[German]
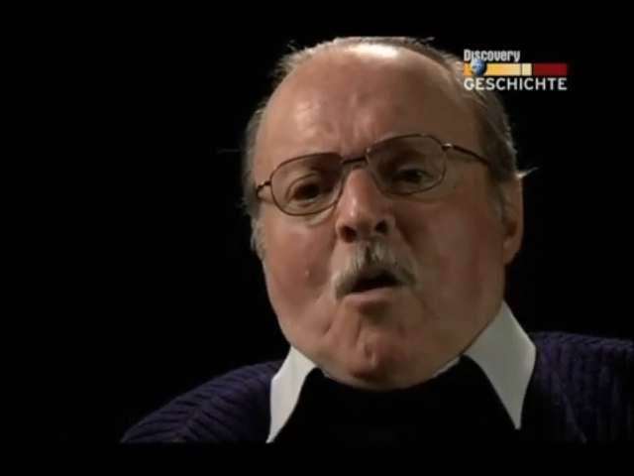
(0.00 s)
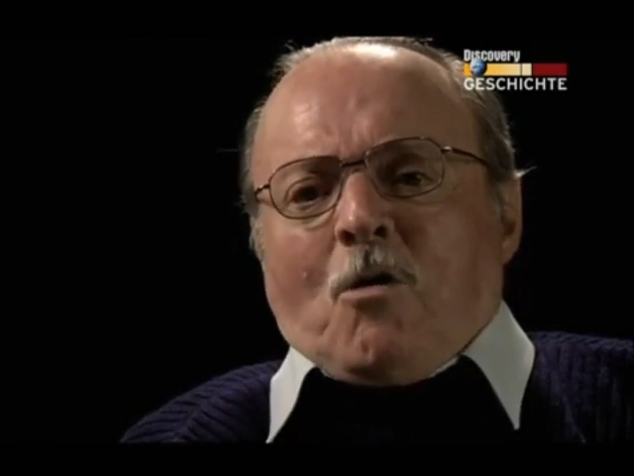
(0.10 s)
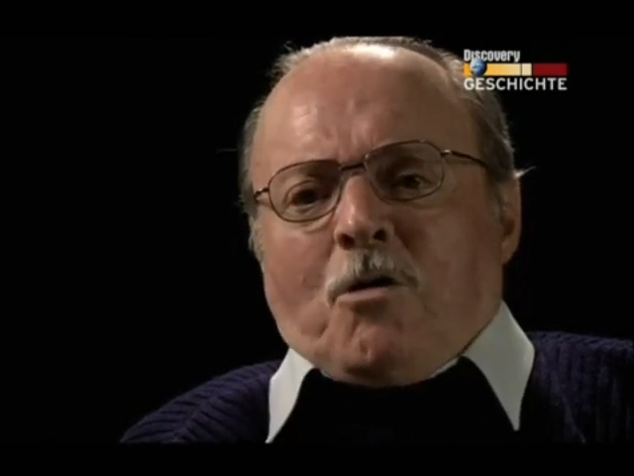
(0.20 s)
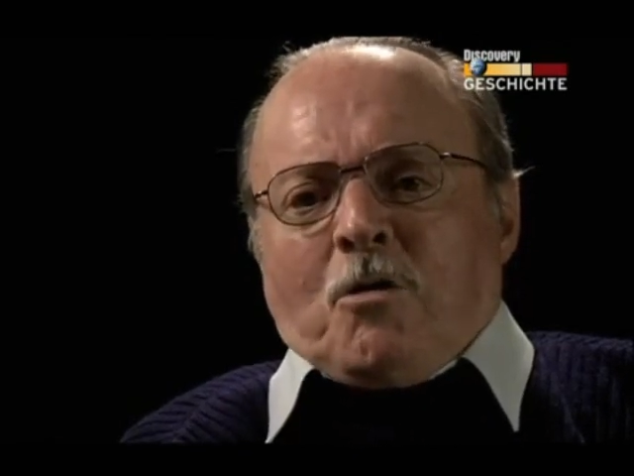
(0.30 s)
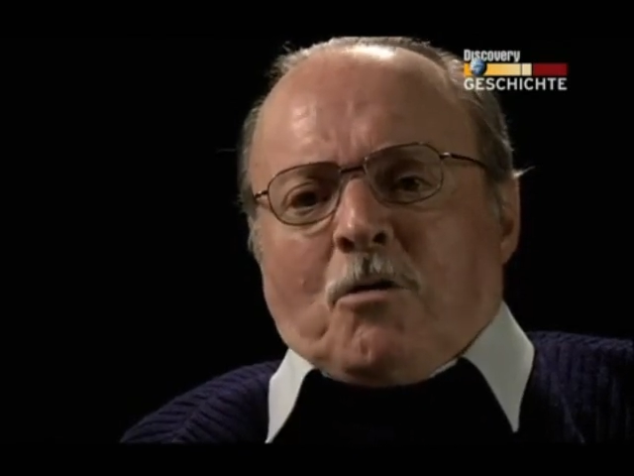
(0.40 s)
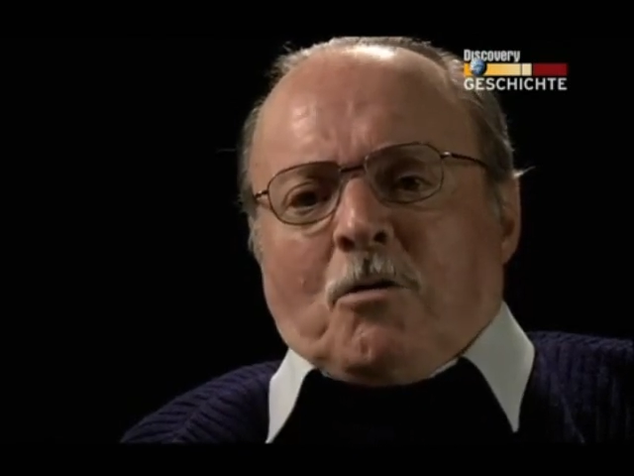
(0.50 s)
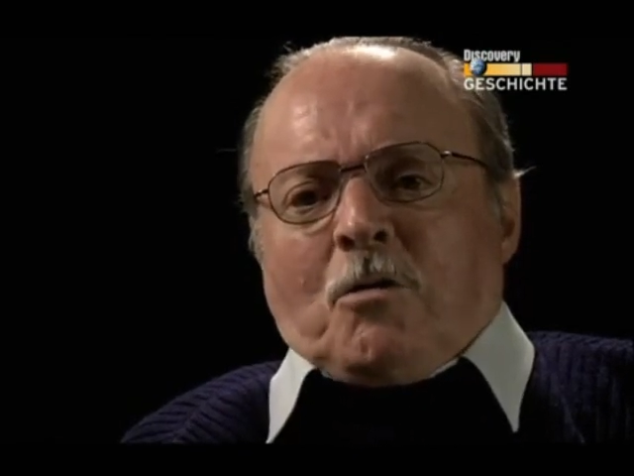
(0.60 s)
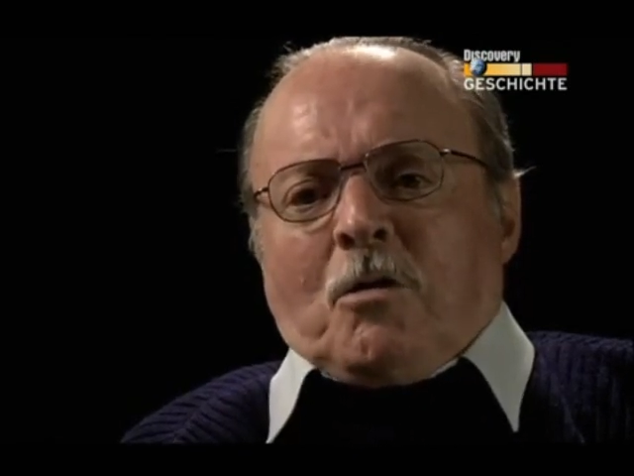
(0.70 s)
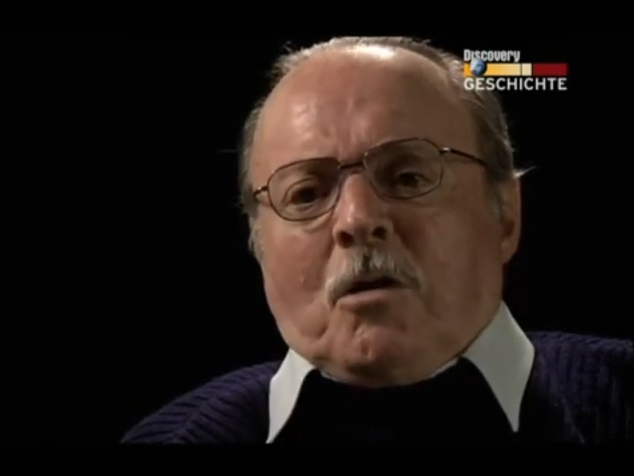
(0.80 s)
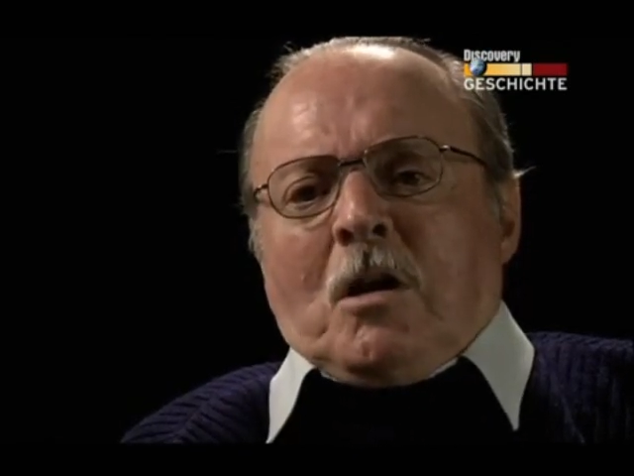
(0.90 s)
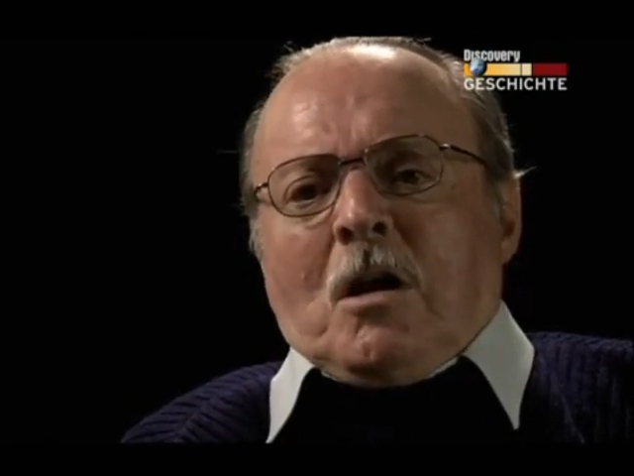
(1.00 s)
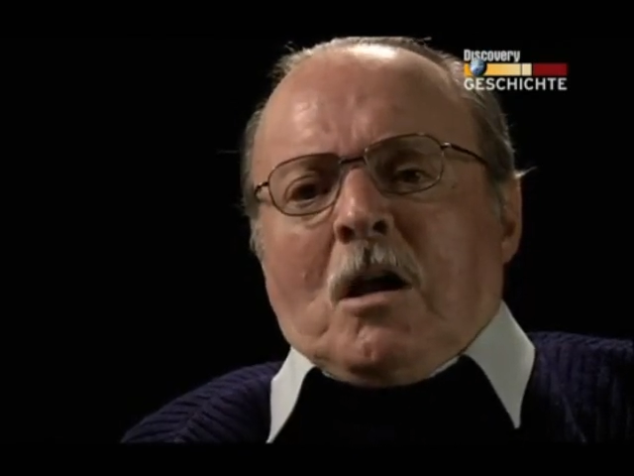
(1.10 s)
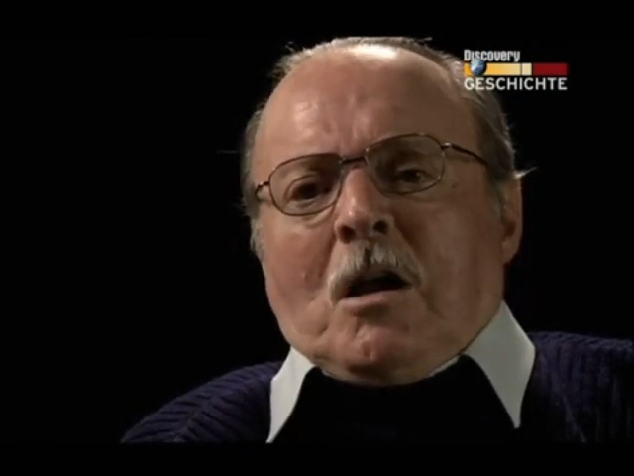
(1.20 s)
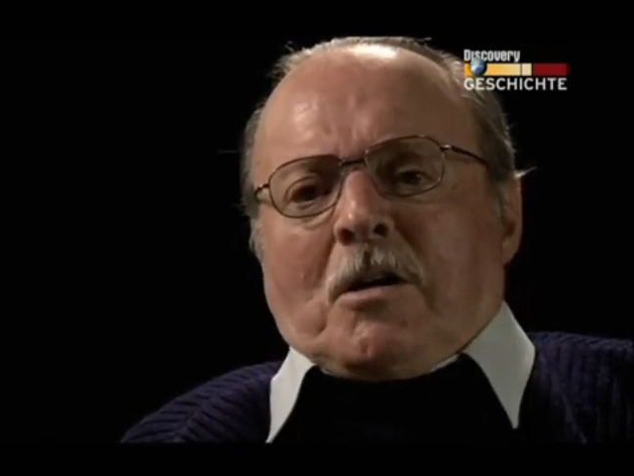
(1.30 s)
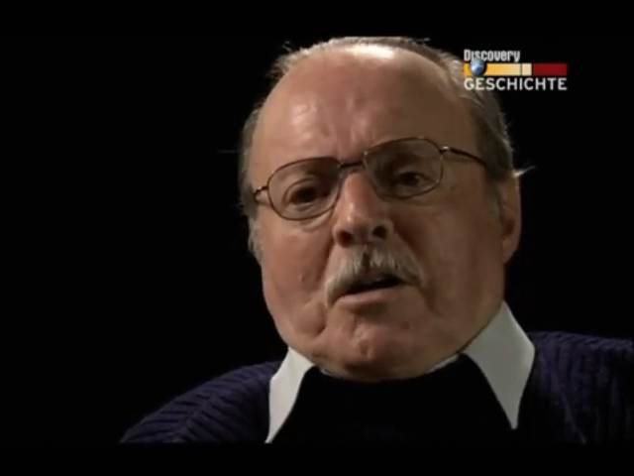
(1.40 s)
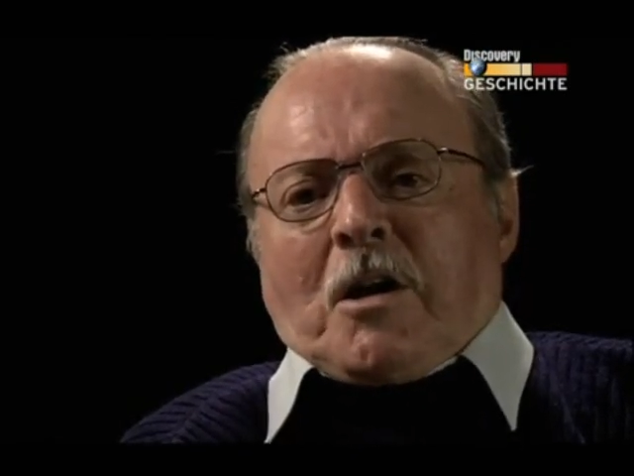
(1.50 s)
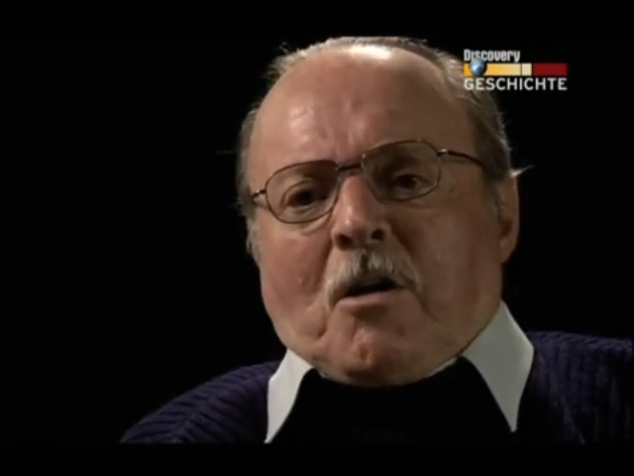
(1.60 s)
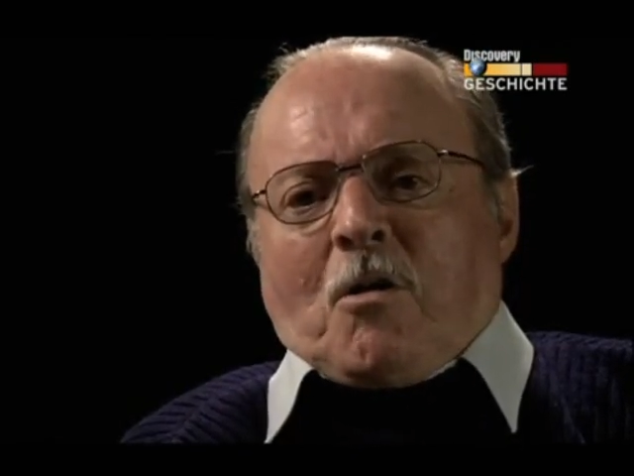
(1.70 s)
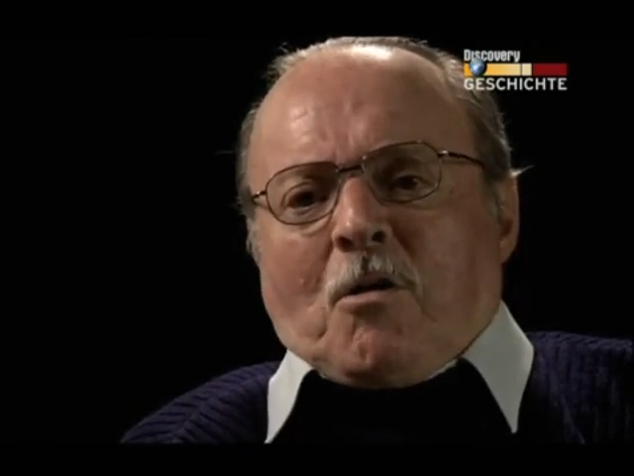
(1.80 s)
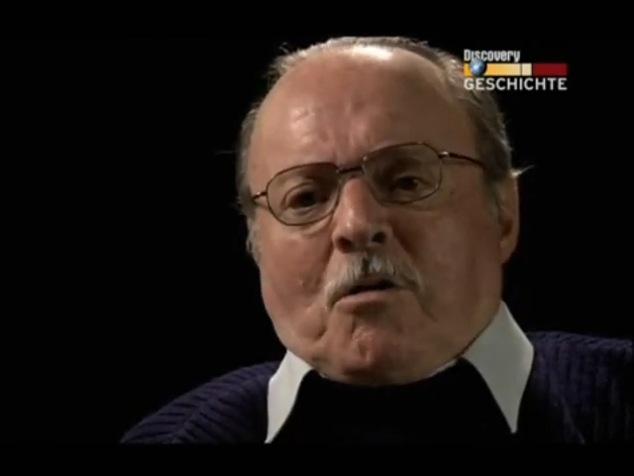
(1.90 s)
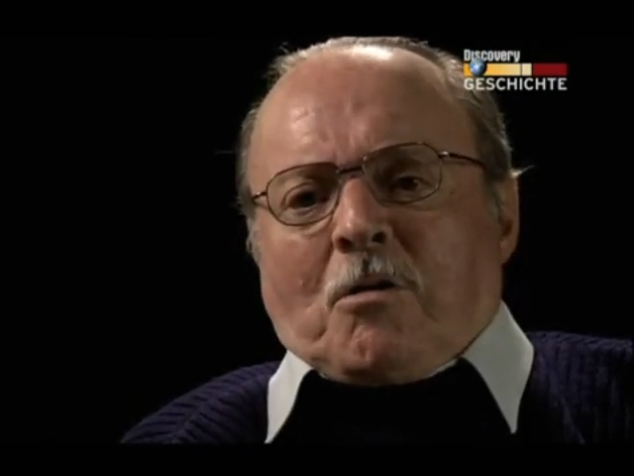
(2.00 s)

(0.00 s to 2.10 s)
zu Hass, Verbitterung und Tod.